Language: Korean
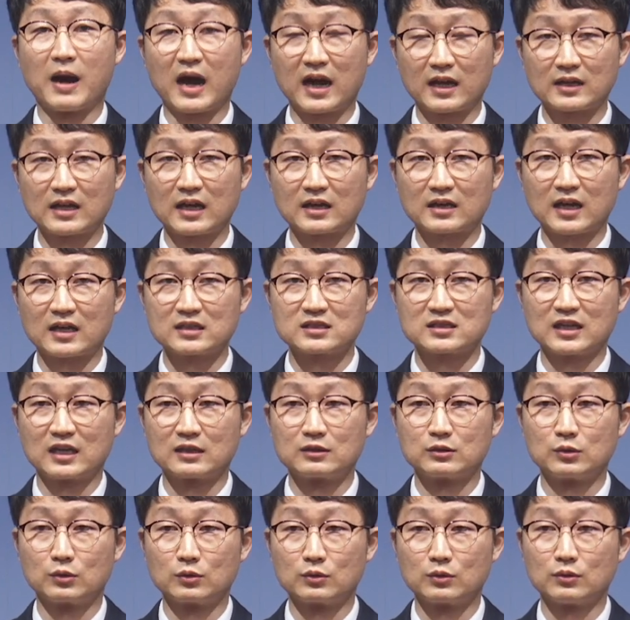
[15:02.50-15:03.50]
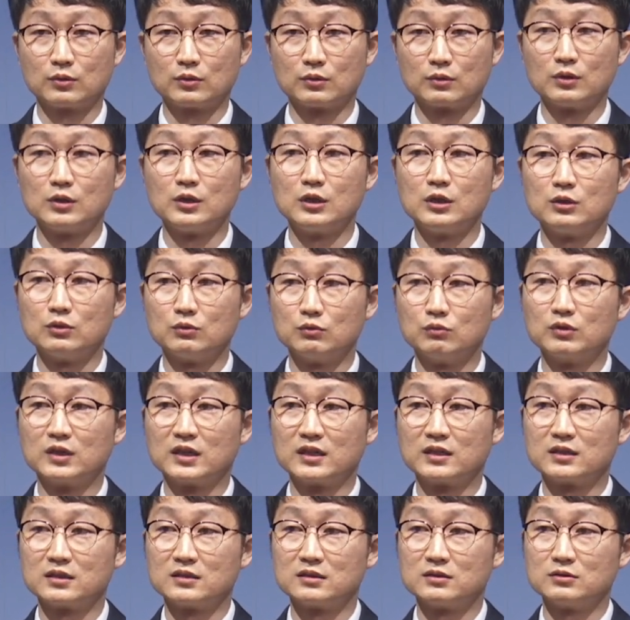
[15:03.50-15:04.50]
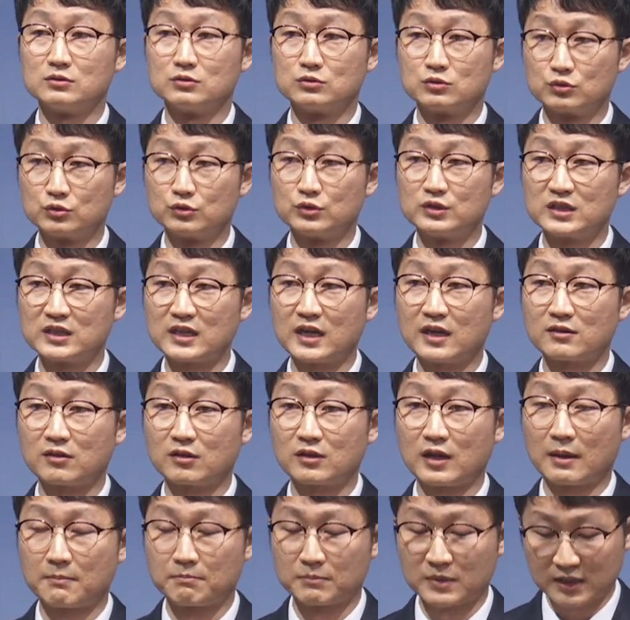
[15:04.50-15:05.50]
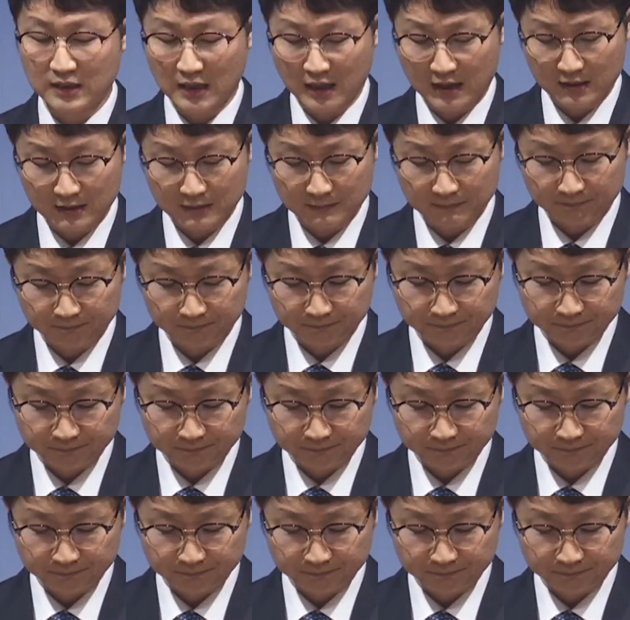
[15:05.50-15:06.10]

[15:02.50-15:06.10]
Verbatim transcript: 망각하지 않도록 우리는 주의하여야 합니다.